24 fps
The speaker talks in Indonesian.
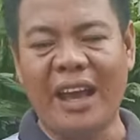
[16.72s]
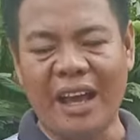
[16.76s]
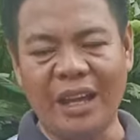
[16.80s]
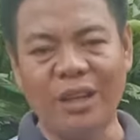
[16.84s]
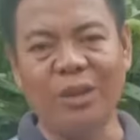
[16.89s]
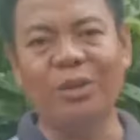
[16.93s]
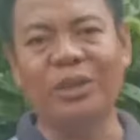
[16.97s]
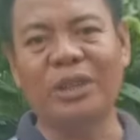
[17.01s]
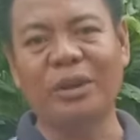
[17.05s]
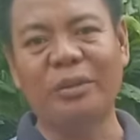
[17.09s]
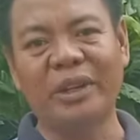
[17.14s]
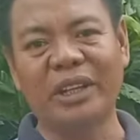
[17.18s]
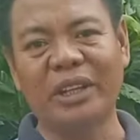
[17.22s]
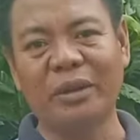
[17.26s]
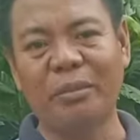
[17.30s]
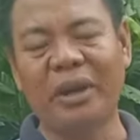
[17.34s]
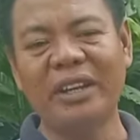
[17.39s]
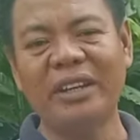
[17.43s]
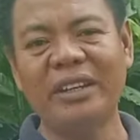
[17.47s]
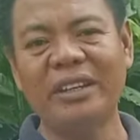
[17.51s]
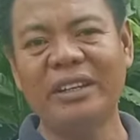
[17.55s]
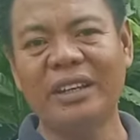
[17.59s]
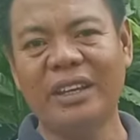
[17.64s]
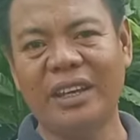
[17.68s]
Halo
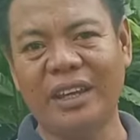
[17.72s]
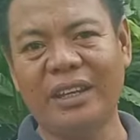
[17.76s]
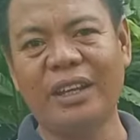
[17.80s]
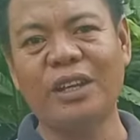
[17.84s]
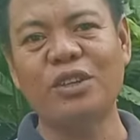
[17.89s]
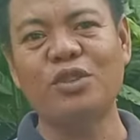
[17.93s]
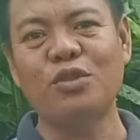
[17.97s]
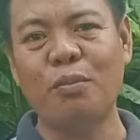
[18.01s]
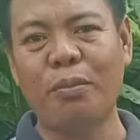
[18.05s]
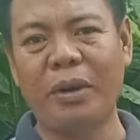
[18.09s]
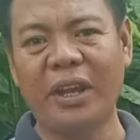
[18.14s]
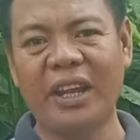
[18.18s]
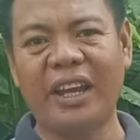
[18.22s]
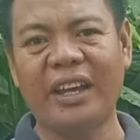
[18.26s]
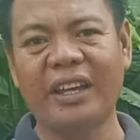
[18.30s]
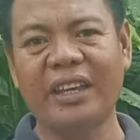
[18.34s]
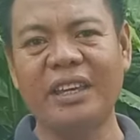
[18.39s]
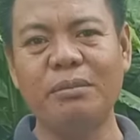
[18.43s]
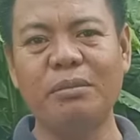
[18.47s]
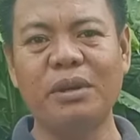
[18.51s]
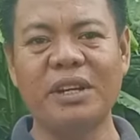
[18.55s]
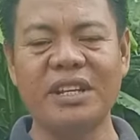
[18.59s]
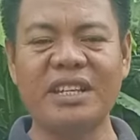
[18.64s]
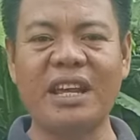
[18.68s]
teman-teman, kita jumpa
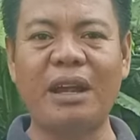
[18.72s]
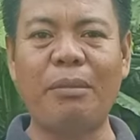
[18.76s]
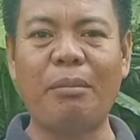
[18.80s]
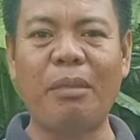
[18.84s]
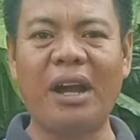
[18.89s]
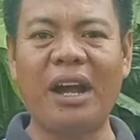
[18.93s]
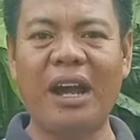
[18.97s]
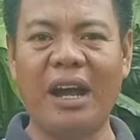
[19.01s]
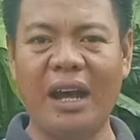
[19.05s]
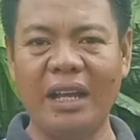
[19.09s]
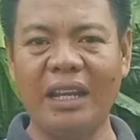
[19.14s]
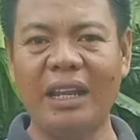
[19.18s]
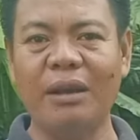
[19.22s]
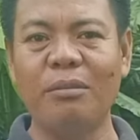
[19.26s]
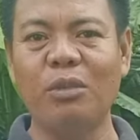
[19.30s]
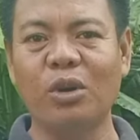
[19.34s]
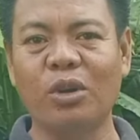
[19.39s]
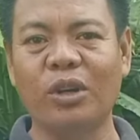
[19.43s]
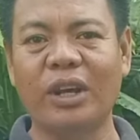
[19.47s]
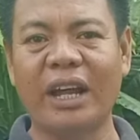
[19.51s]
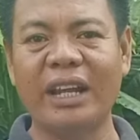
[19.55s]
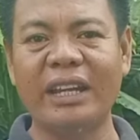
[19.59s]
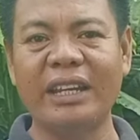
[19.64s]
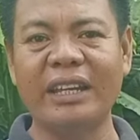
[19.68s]
lagi bersama
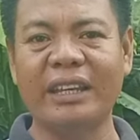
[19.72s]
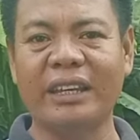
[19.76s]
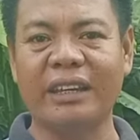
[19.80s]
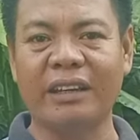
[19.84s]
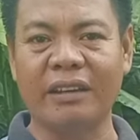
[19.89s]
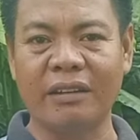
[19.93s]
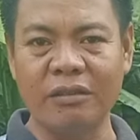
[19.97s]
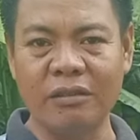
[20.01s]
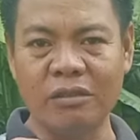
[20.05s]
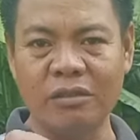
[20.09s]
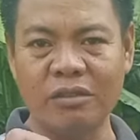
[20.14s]
Alam Organik.